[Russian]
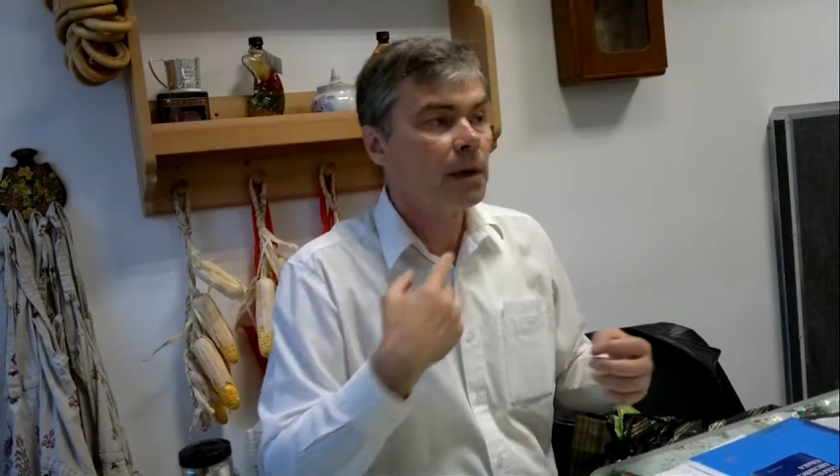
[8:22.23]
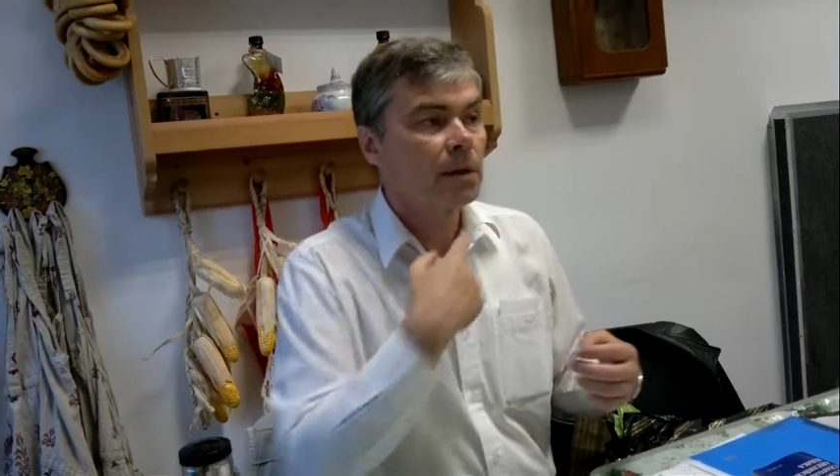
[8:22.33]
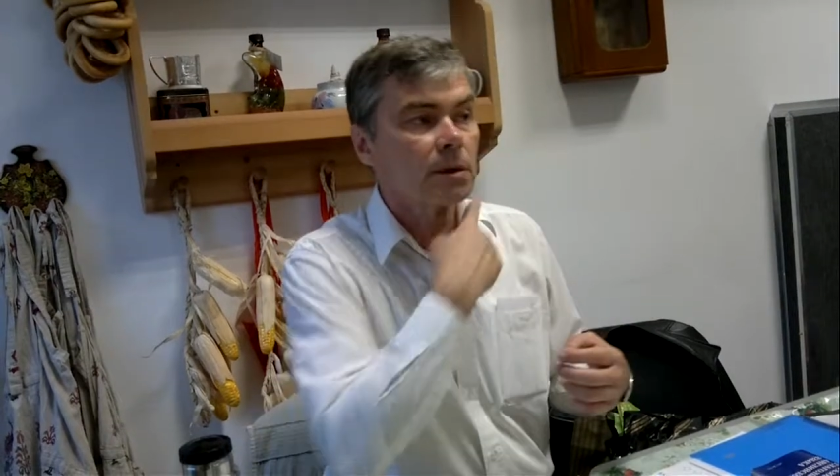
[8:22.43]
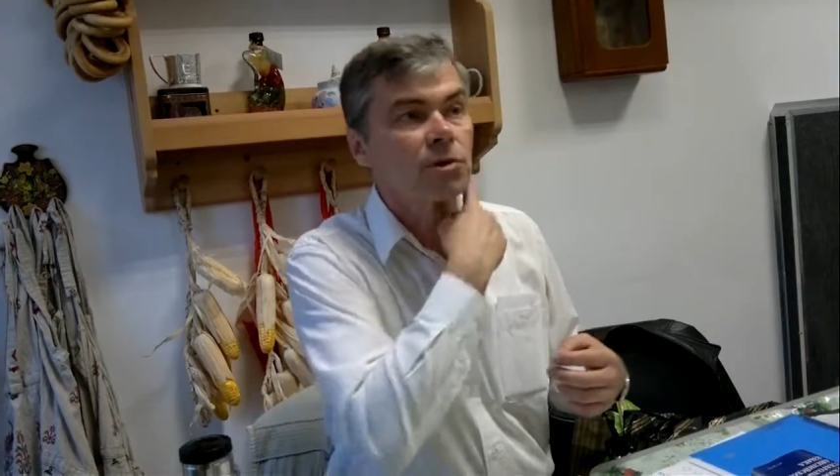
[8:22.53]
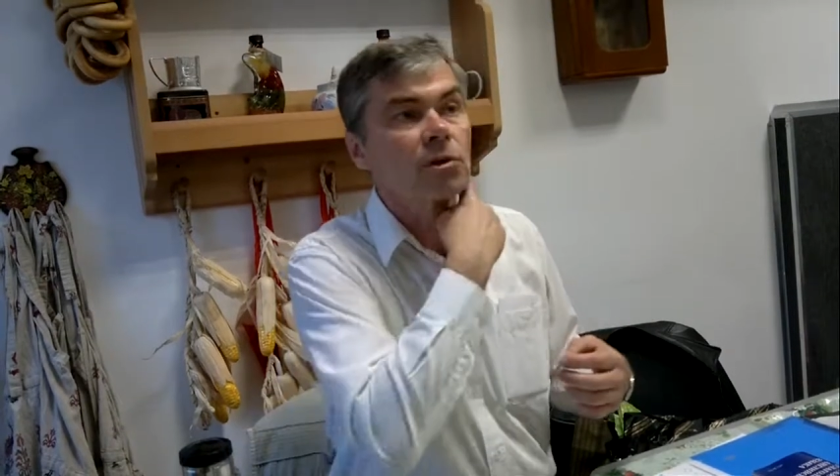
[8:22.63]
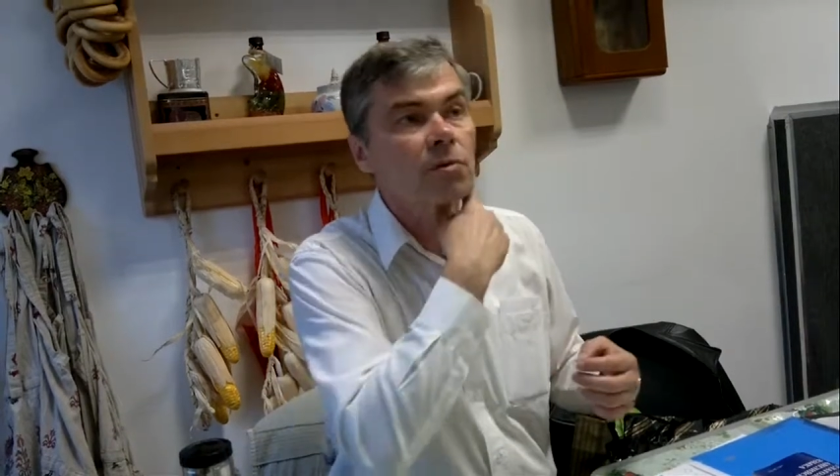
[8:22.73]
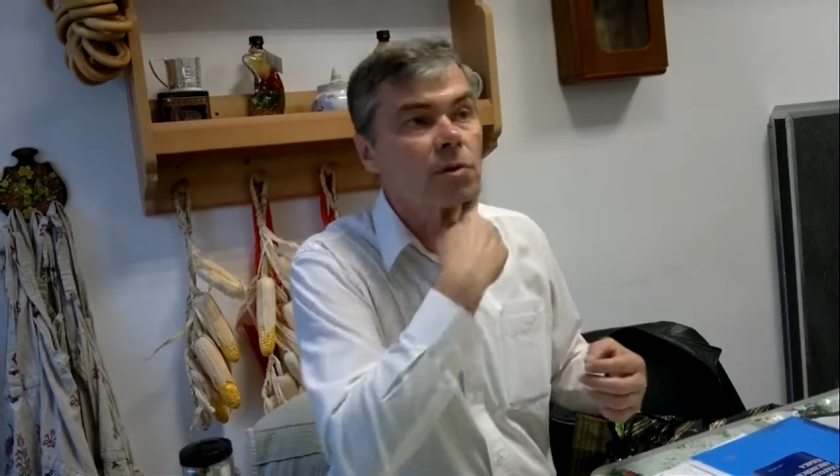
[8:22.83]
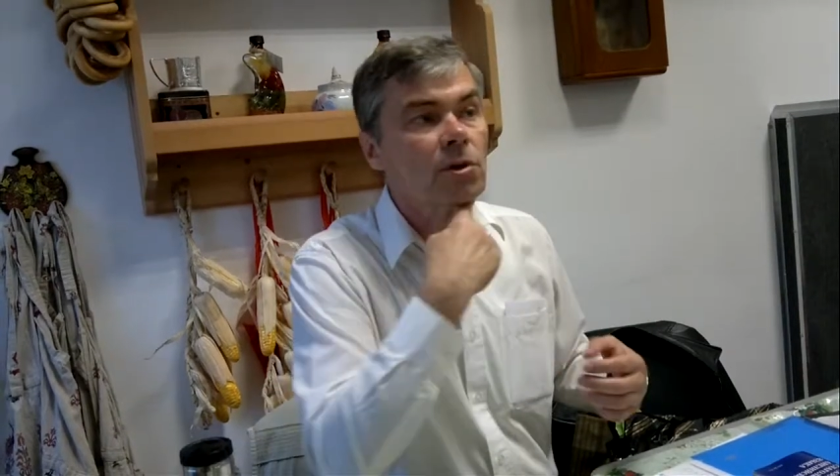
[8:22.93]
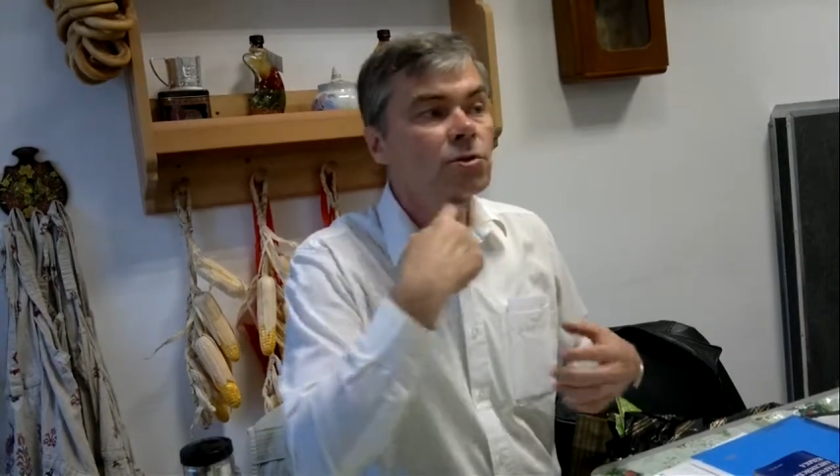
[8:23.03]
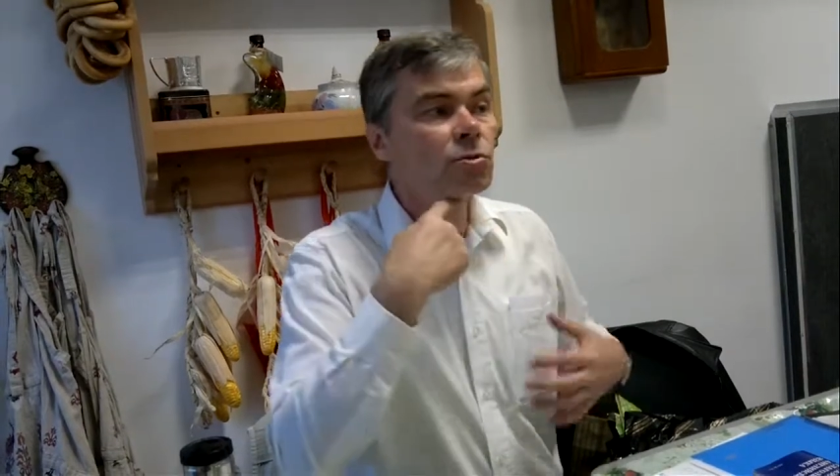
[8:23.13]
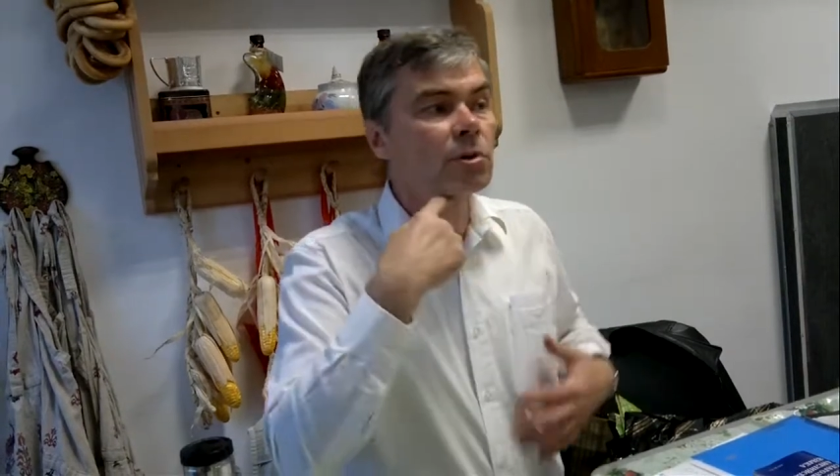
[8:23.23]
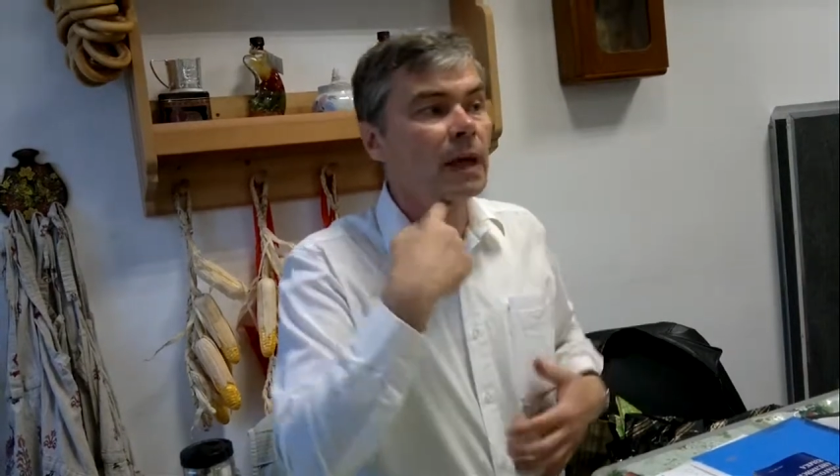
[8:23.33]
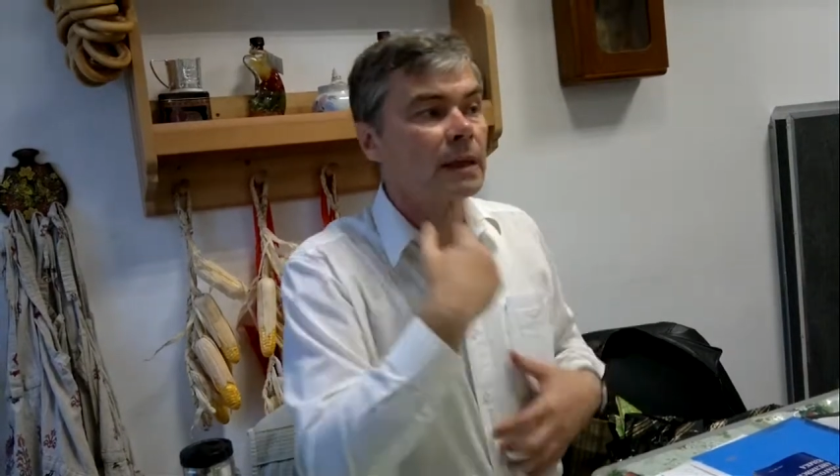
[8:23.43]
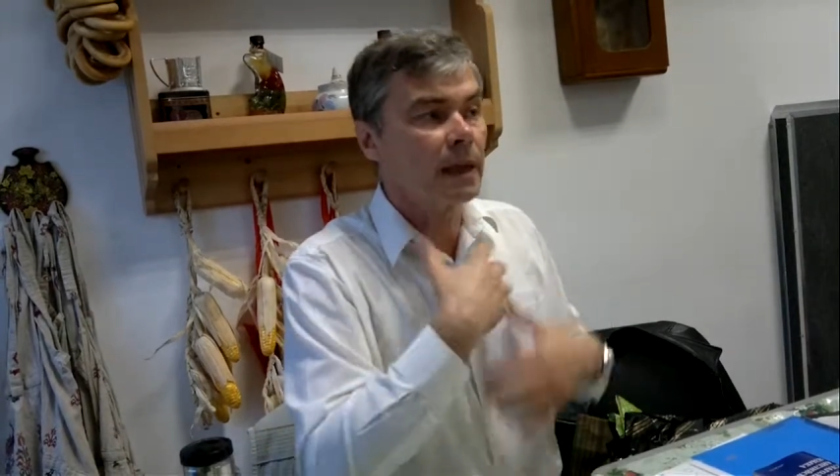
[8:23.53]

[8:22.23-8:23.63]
значит, вот до сюда я